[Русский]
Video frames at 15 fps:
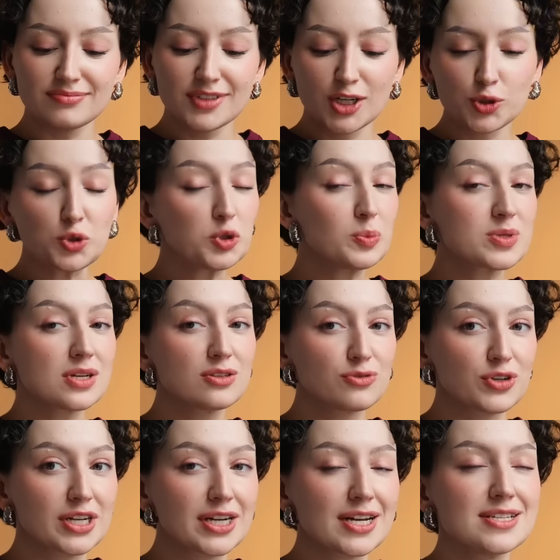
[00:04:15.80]
Кто-то написал на
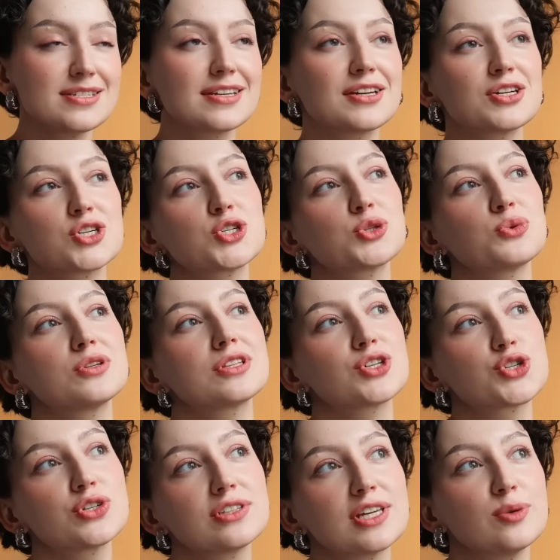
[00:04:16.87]
фрагрантике, что это
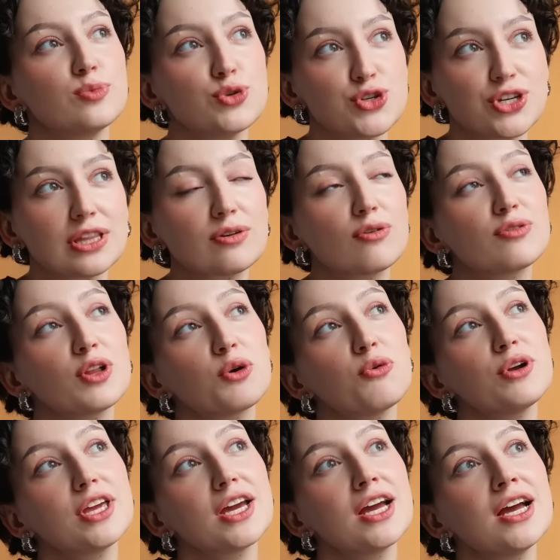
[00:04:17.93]
жидкий мужчина во
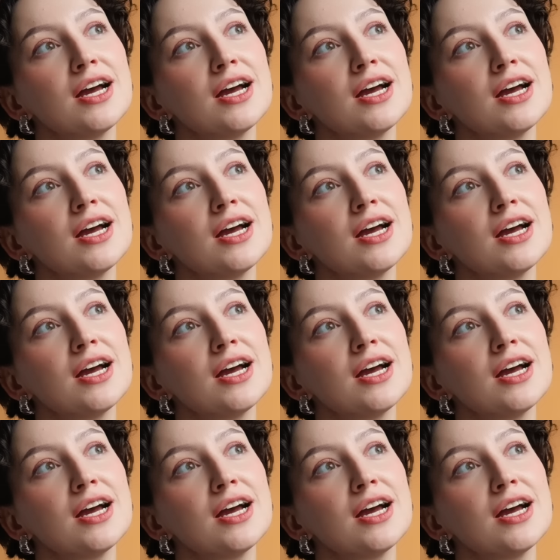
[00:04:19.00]
флаконе.